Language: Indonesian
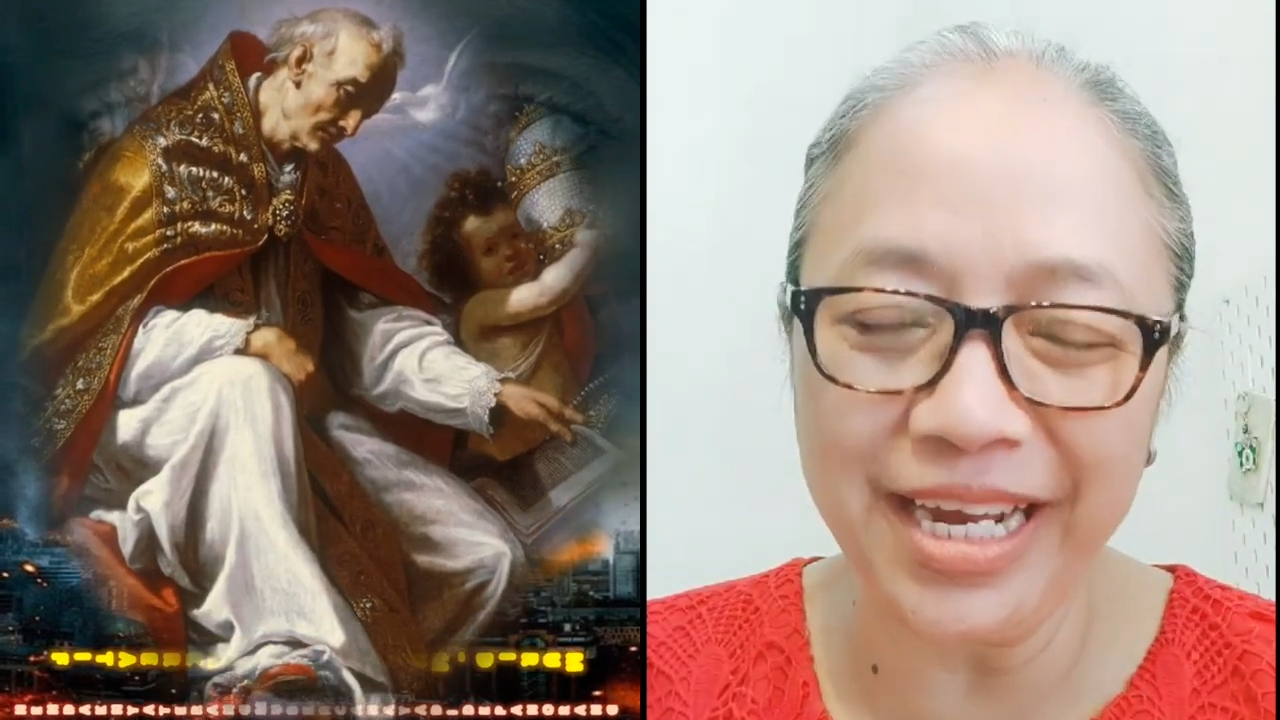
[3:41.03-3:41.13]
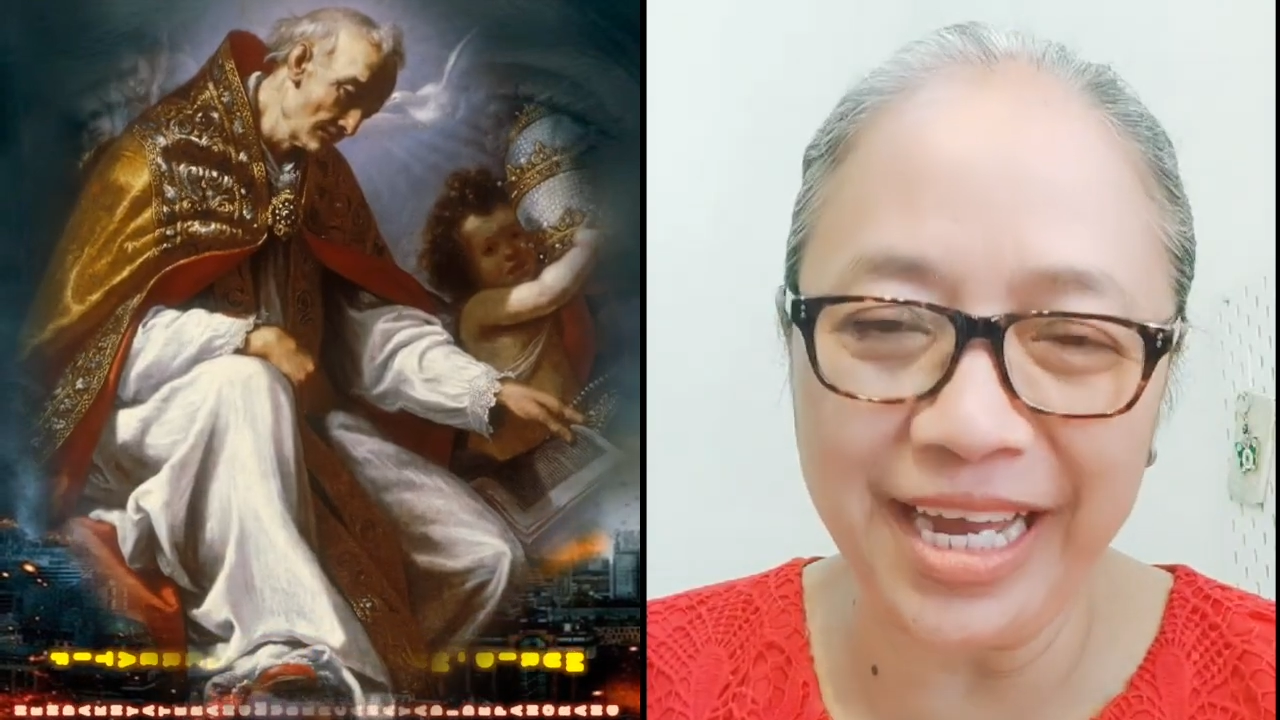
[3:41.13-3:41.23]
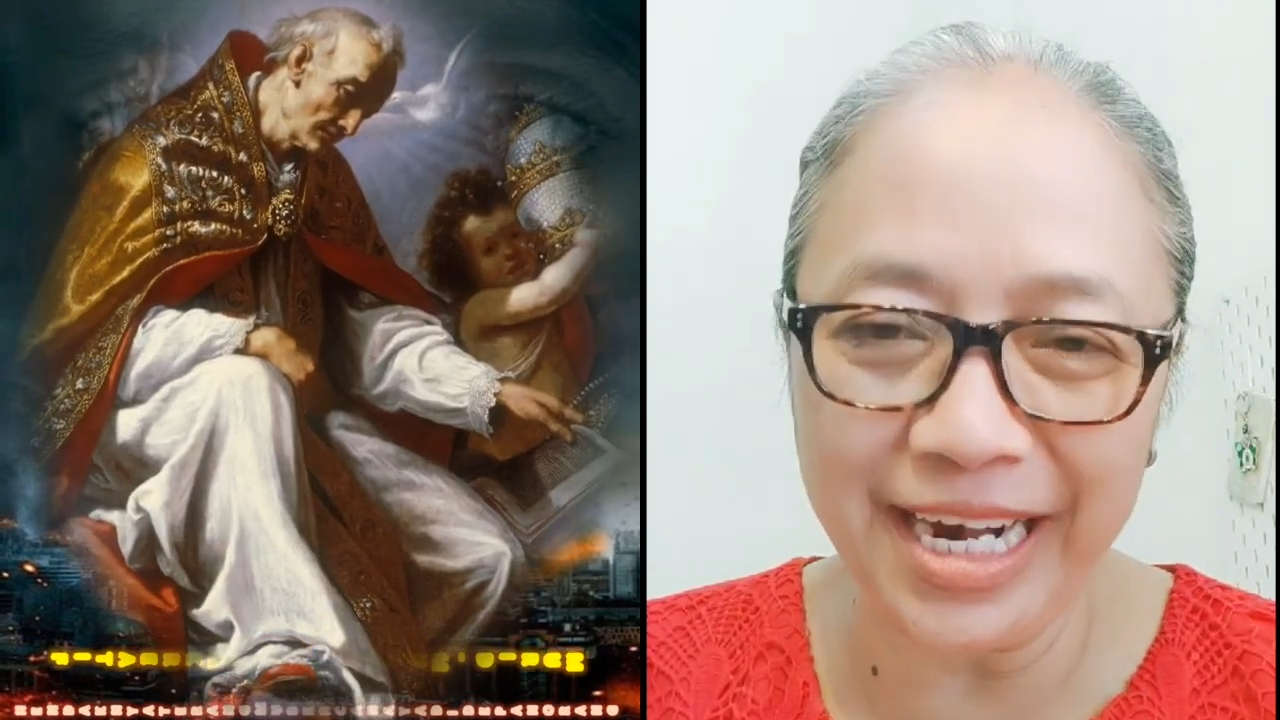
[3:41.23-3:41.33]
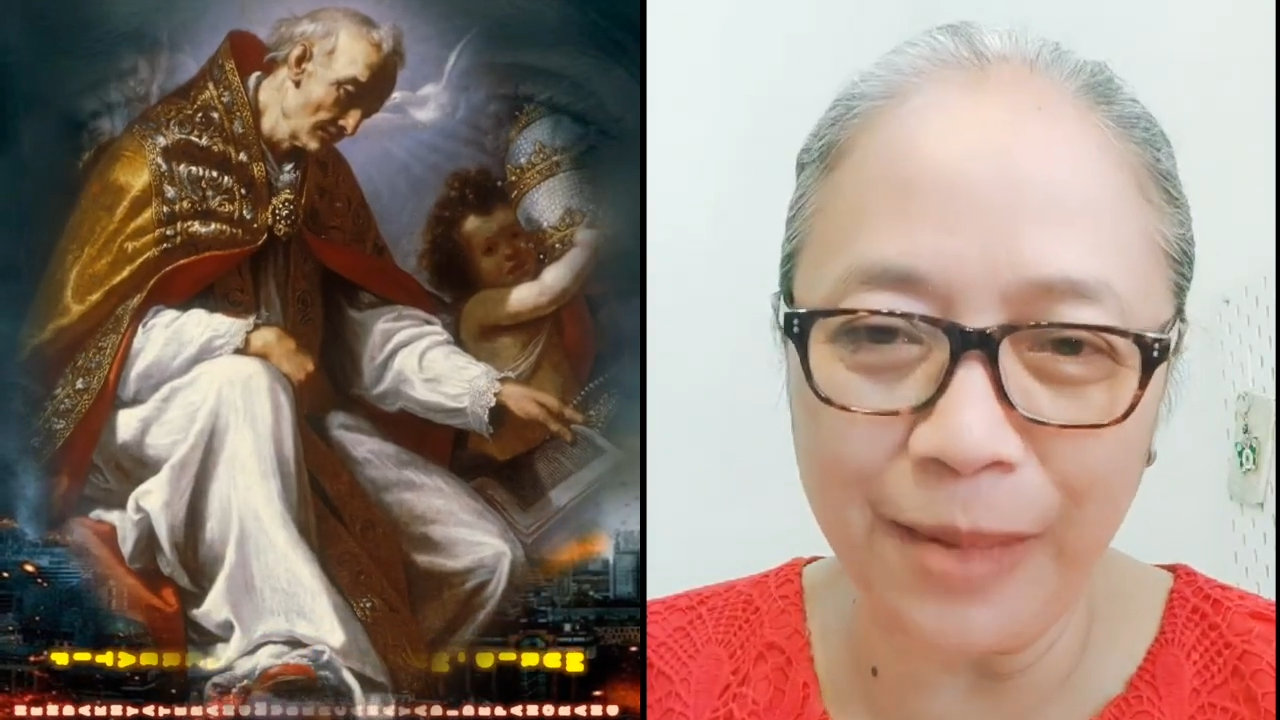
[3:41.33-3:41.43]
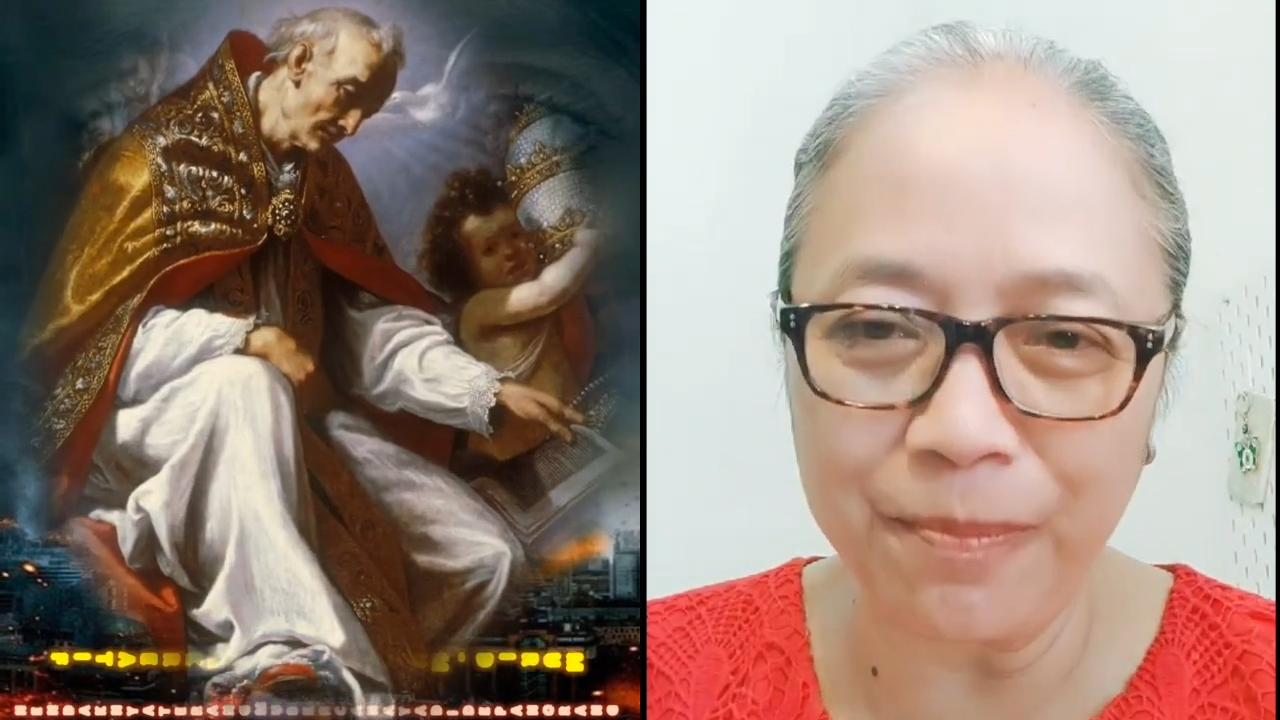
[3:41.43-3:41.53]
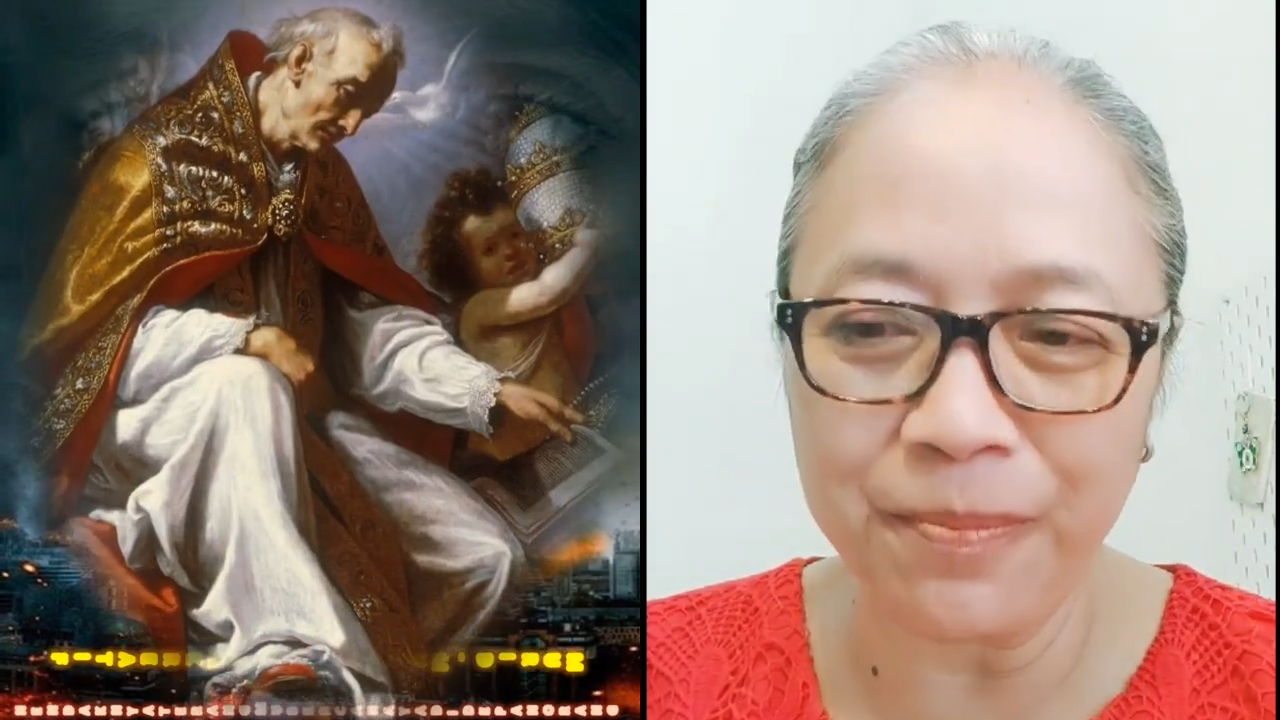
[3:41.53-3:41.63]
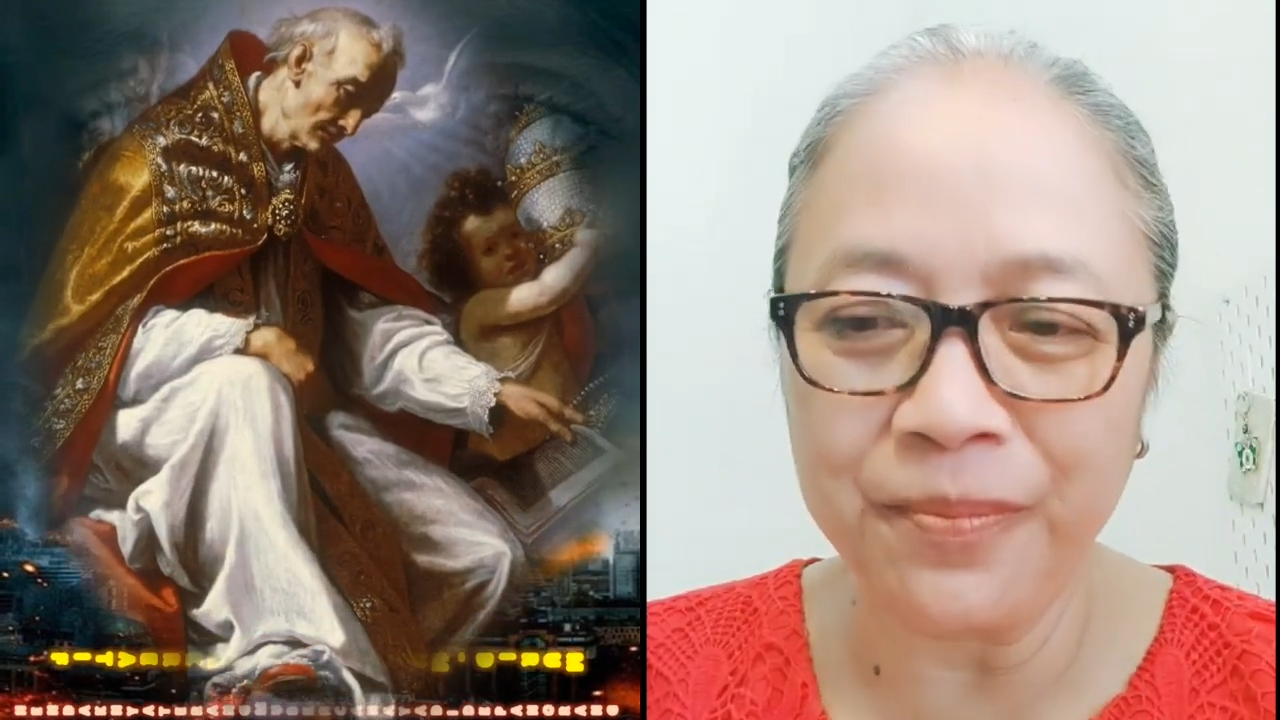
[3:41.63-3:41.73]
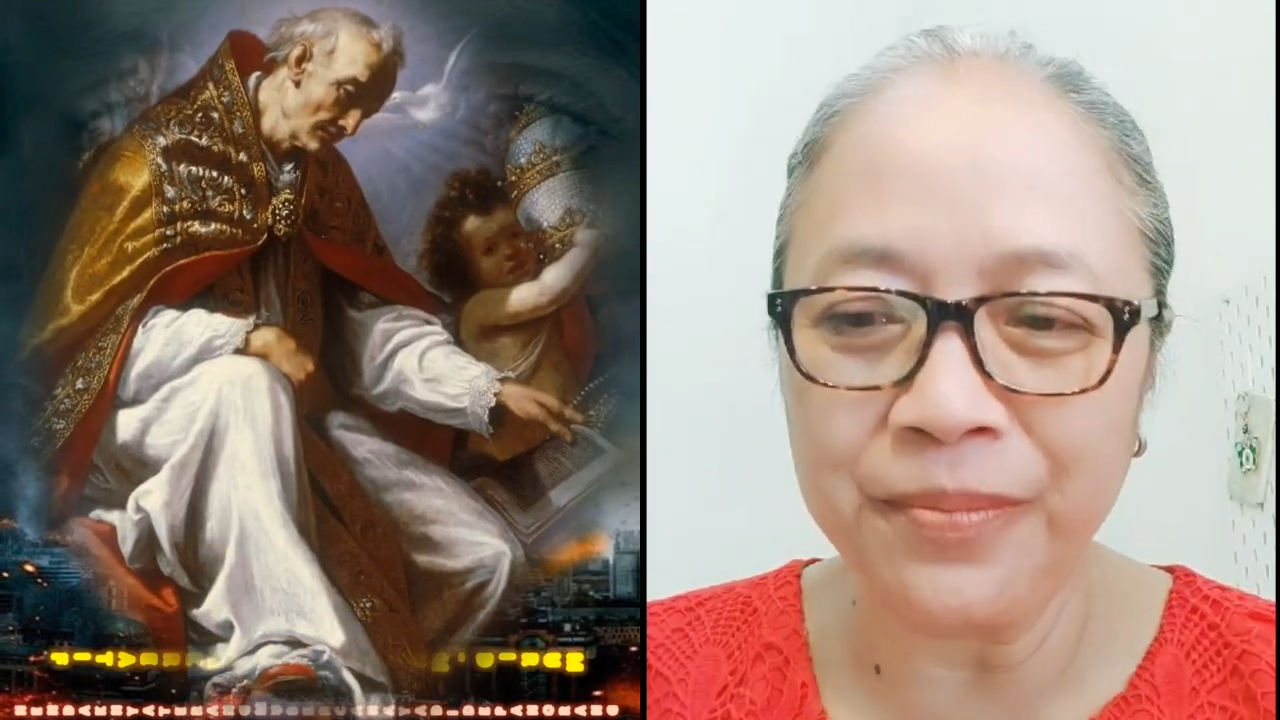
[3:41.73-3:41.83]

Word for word: garam,